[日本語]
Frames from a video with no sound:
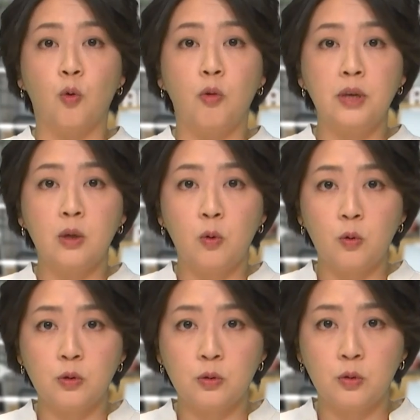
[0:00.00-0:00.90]
ゴミ
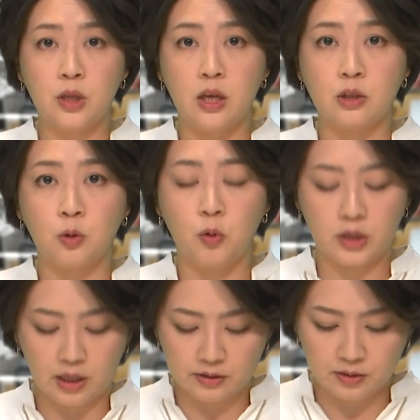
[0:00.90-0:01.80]
工場で
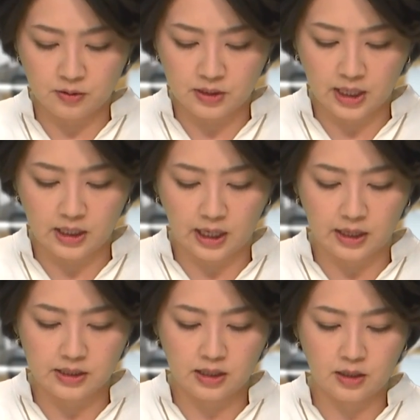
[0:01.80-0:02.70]
焼却する
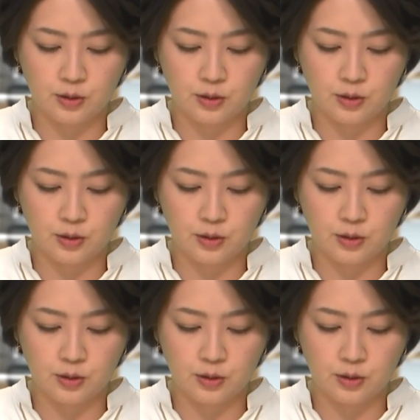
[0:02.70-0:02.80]
際に発